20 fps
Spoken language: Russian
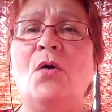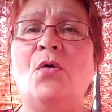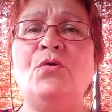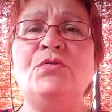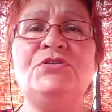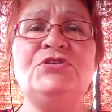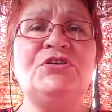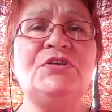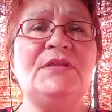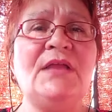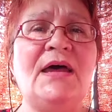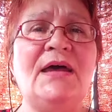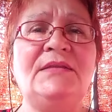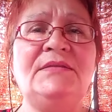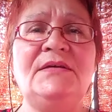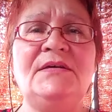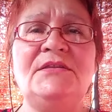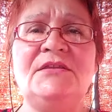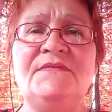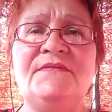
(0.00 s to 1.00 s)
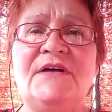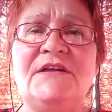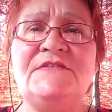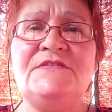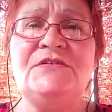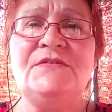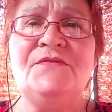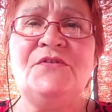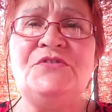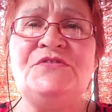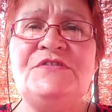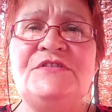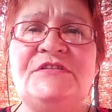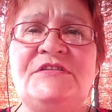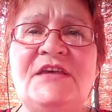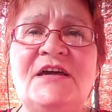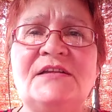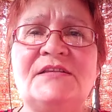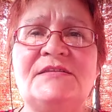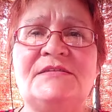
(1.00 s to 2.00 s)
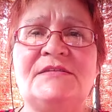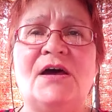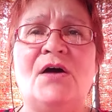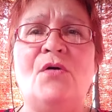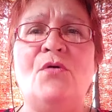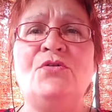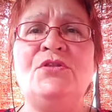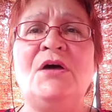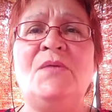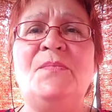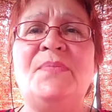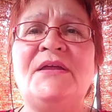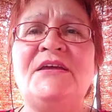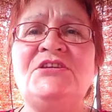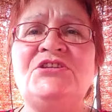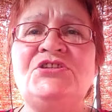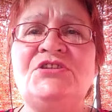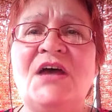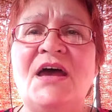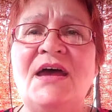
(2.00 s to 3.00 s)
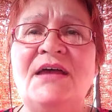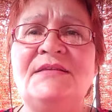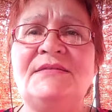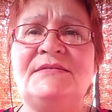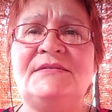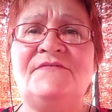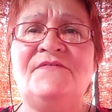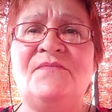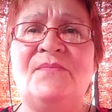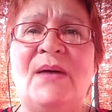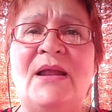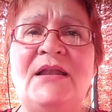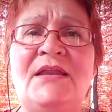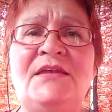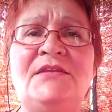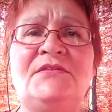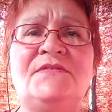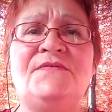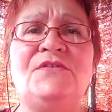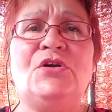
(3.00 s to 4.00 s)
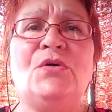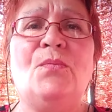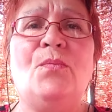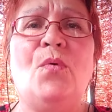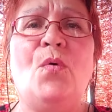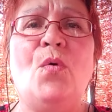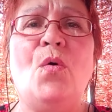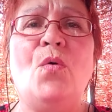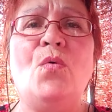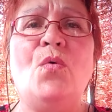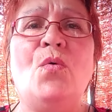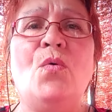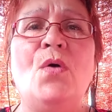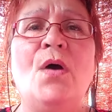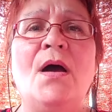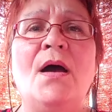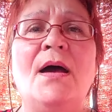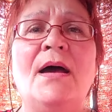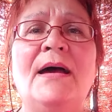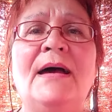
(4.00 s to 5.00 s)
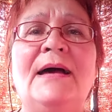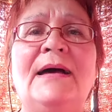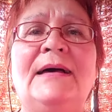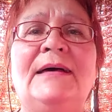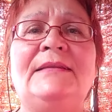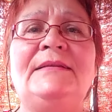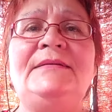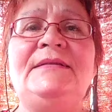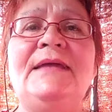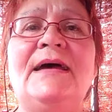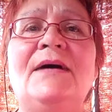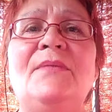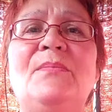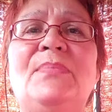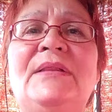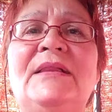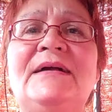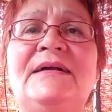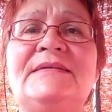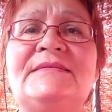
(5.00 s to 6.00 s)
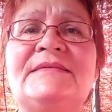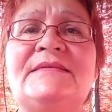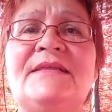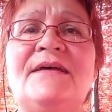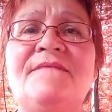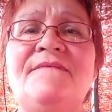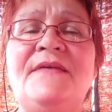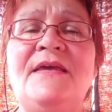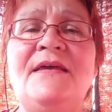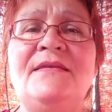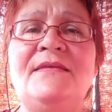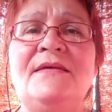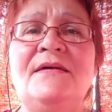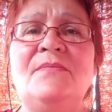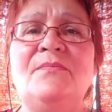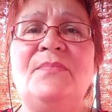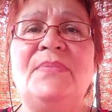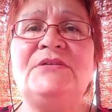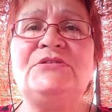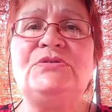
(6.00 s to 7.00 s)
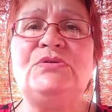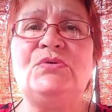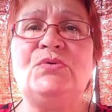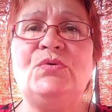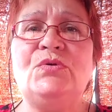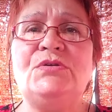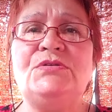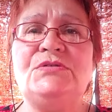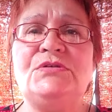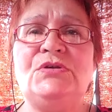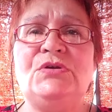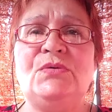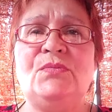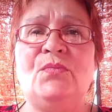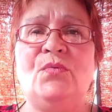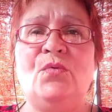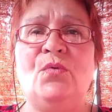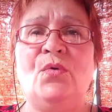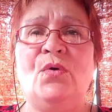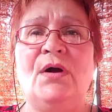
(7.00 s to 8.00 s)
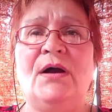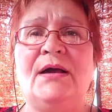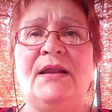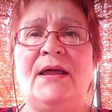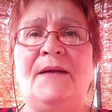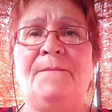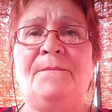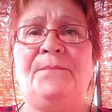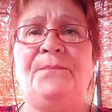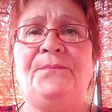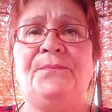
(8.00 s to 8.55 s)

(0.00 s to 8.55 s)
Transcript: Он желает этого от всего сердца. Он обращается в молитве к Богу для благословения построить ему храм.